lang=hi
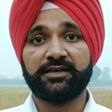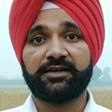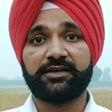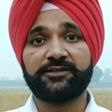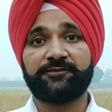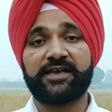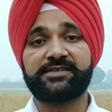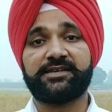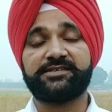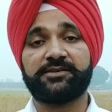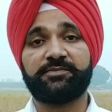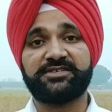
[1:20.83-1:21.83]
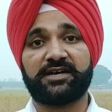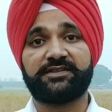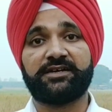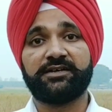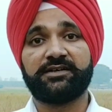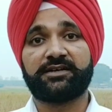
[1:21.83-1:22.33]
गलत फैसले से भी
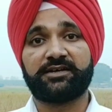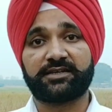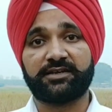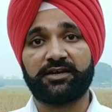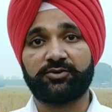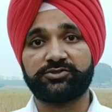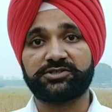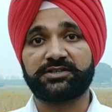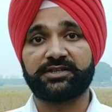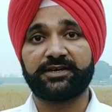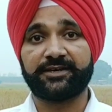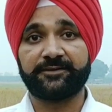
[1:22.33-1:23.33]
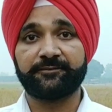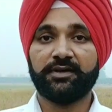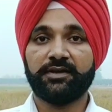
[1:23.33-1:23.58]
ज्यादा खतरनाक हो सकता है